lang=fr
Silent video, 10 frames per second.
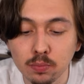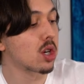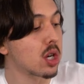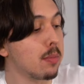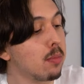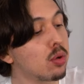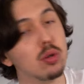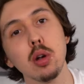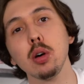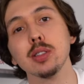Ce que j'aimais
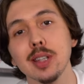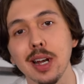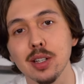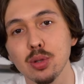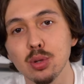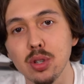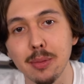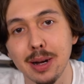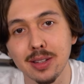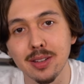beaucoup de l'autre, c'était la sauce
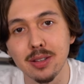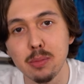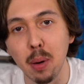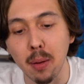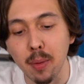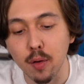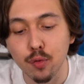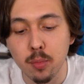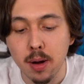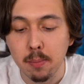tomate hyper
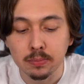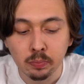parfumée.